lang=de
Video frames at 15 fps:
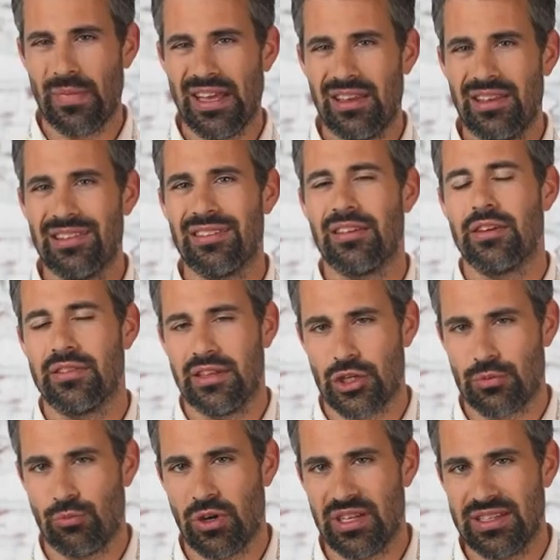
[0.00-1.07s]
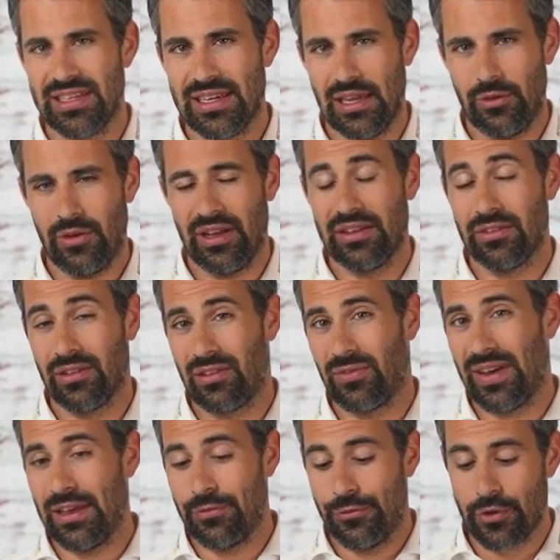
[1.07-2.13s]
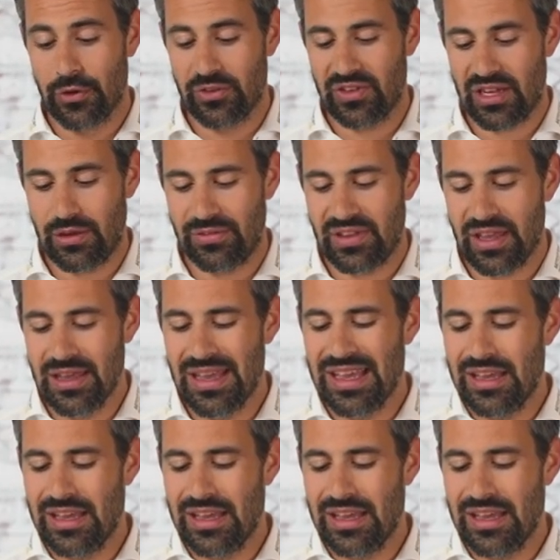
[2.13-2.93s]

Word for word: Mekis, der Sportdirektor, also zwei Führungskräfte.